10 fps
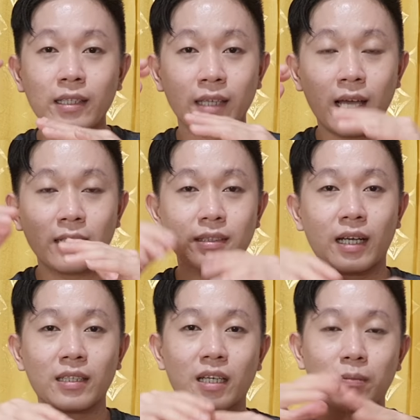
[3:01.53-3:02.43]
ya,
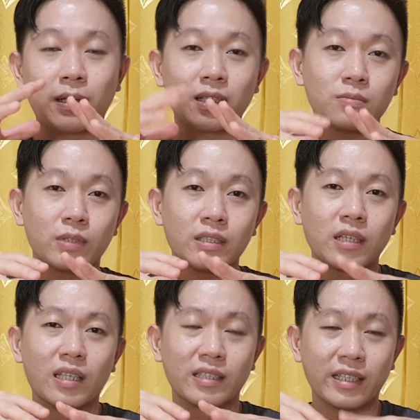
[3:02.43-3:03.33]
jangan air panas mungkin
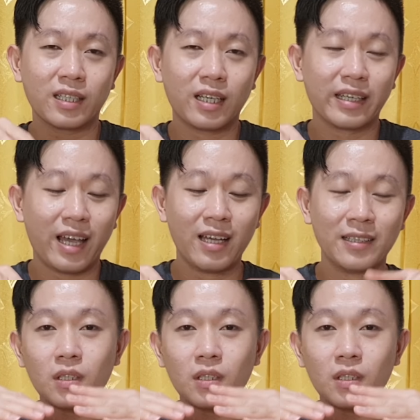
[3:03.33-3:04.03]
nggak enak kali ya.